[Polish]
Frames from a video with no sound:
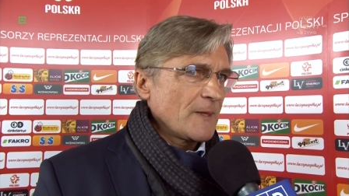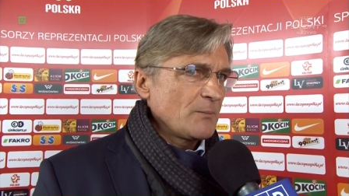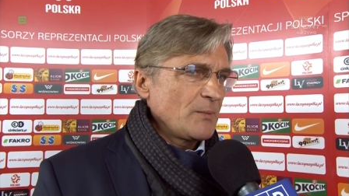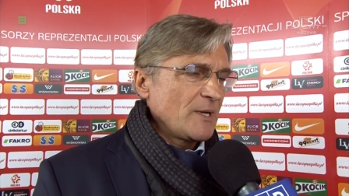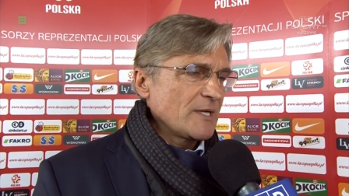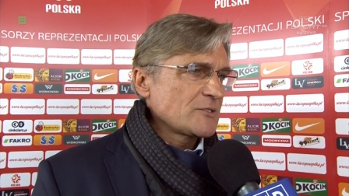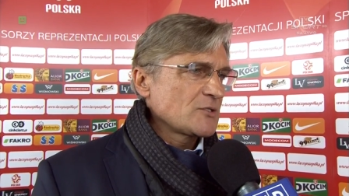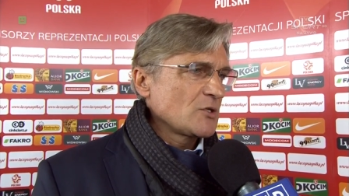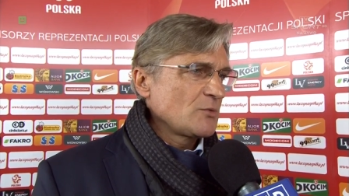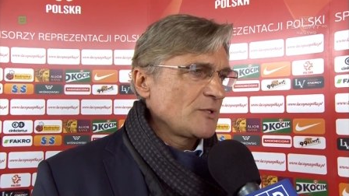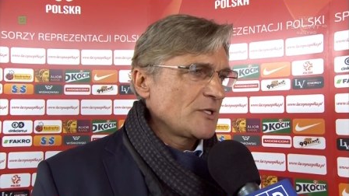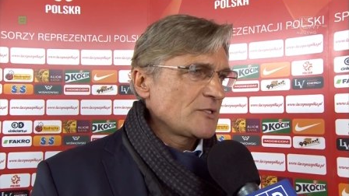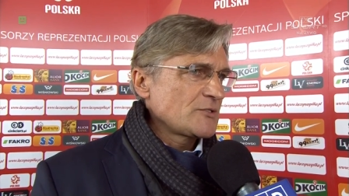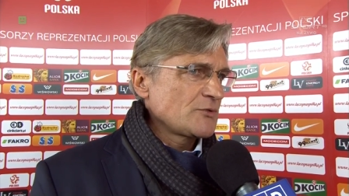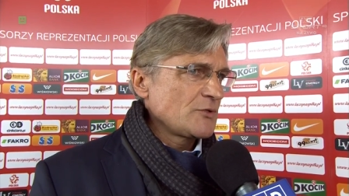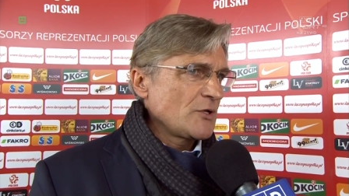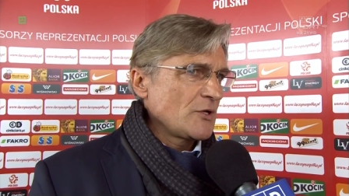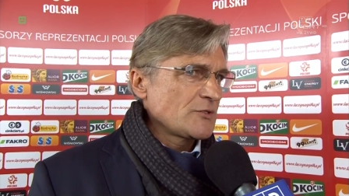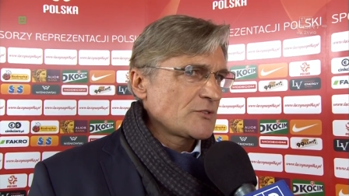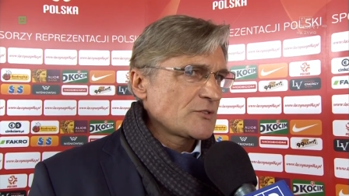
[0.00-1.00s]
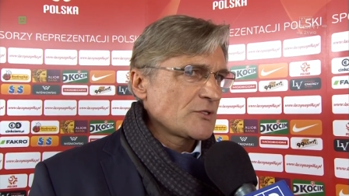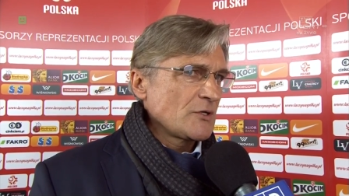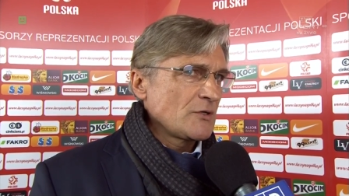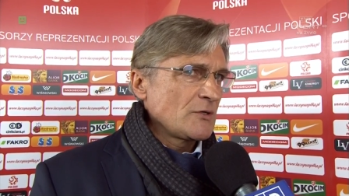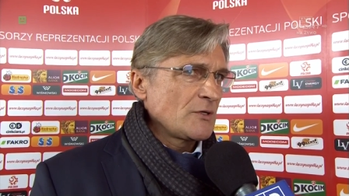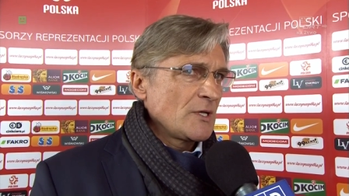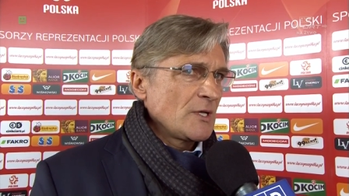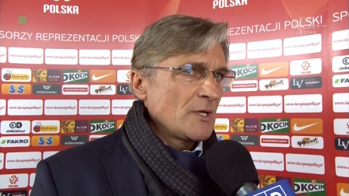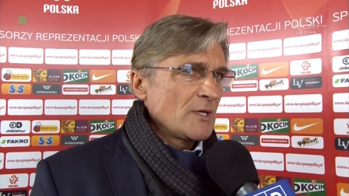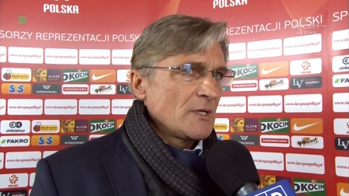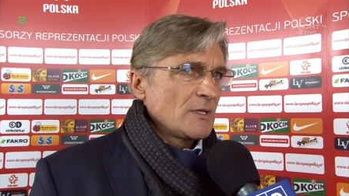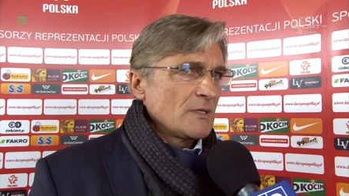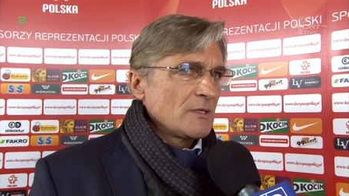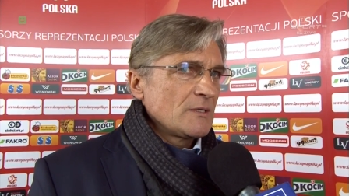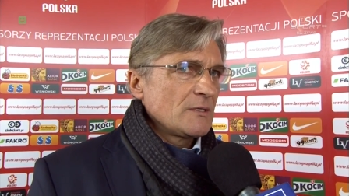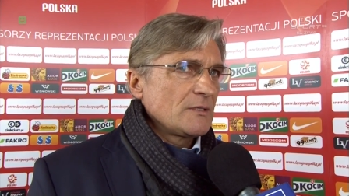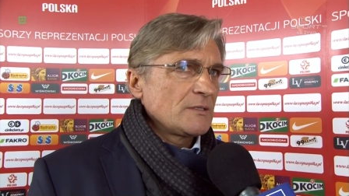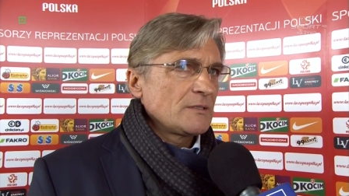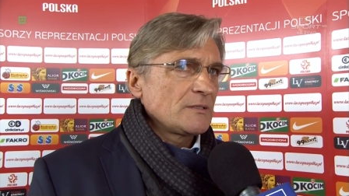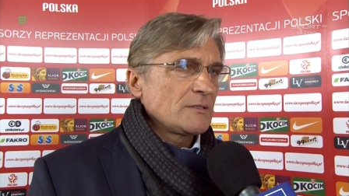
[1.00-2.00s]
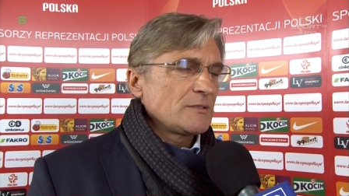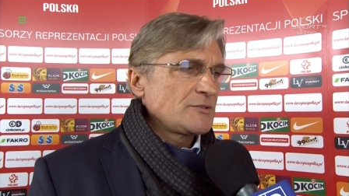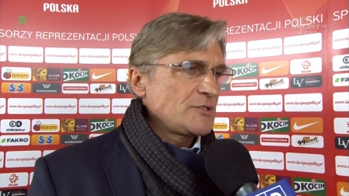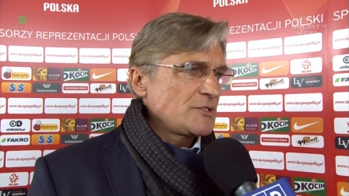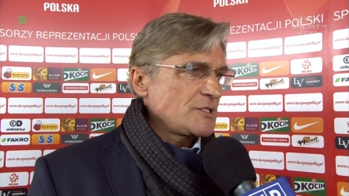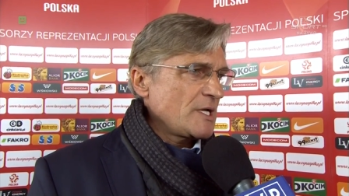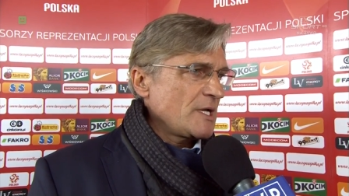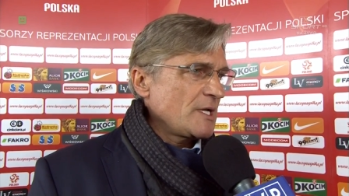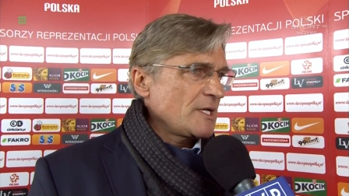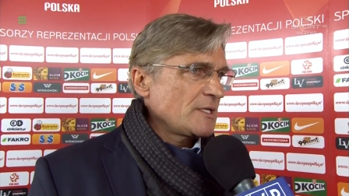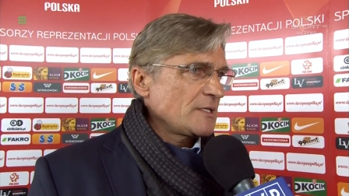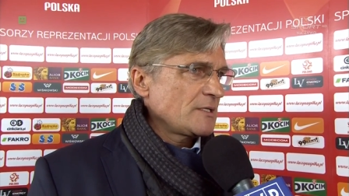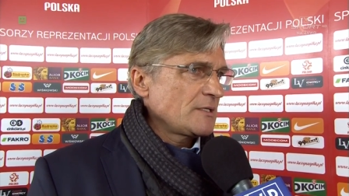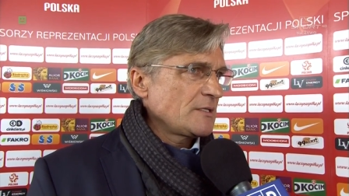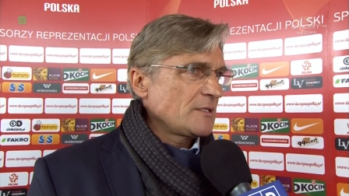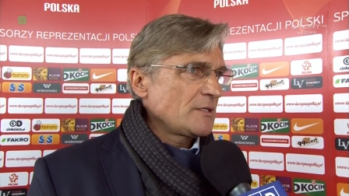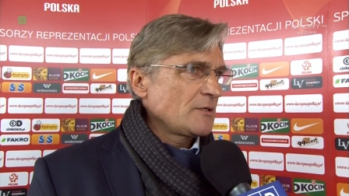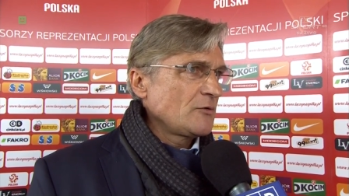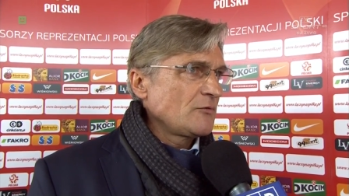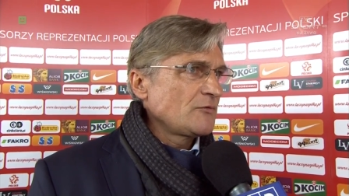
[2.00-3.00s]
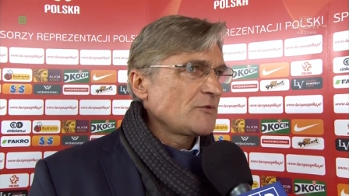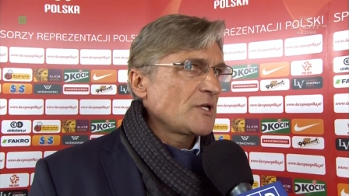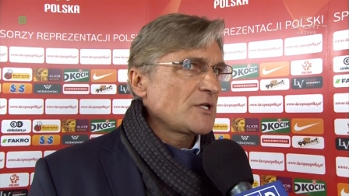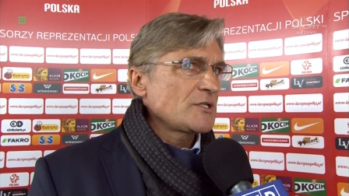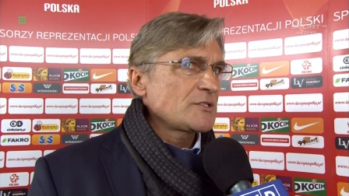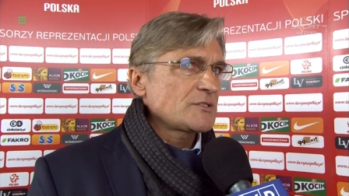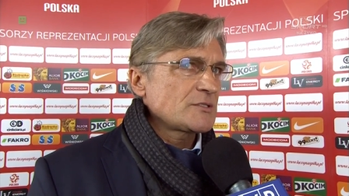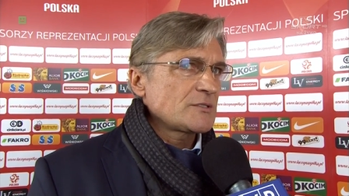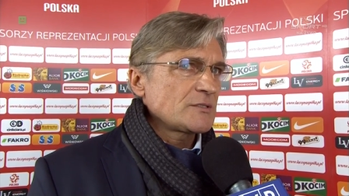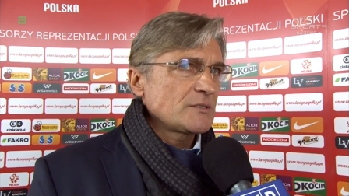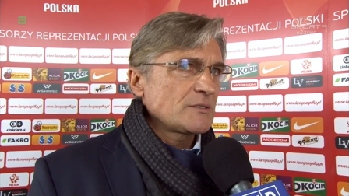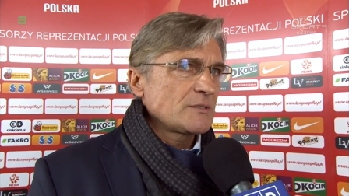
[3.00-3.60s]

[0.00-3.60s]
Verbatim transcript: bardzo obiecująco. E, dzisiaj również